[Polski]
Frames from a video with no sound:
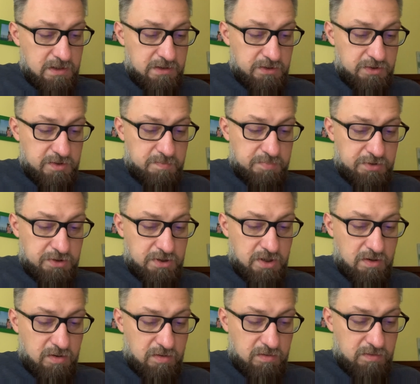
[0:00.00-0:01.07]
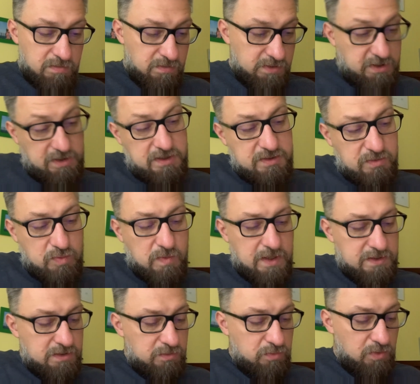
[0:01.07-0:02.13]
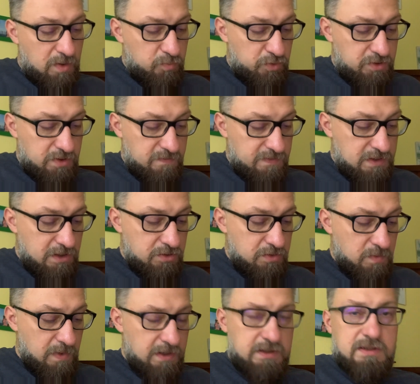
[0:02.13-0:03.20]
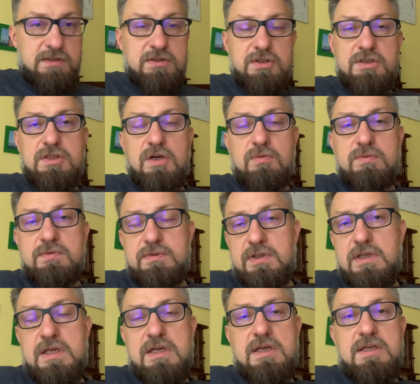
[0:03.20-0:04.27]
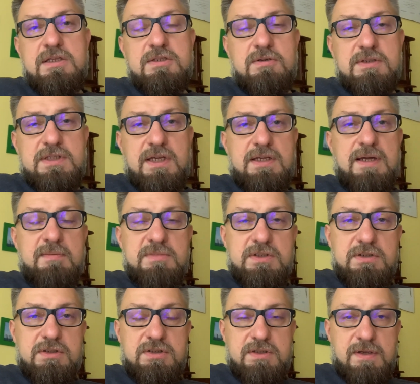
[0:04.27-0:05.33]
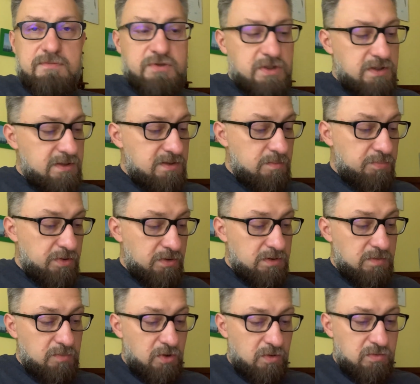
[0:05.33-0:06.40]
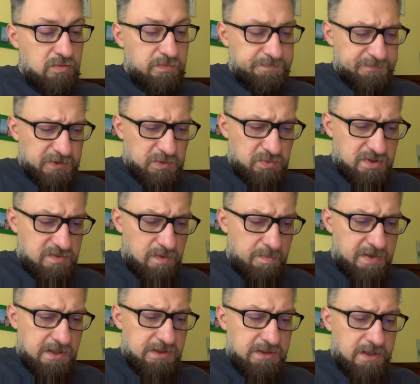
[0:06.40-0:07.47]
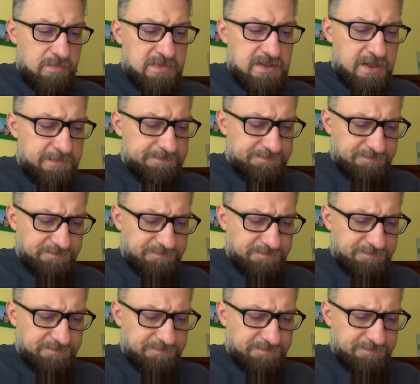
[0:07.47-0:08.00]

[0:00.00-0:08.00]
gdzie piszę o, o takiej sytuacji, która mu się wydarzyła, kiedy siedział z Rosjanami gdzieś tam w 1945 roku, którzy złapali Niemca.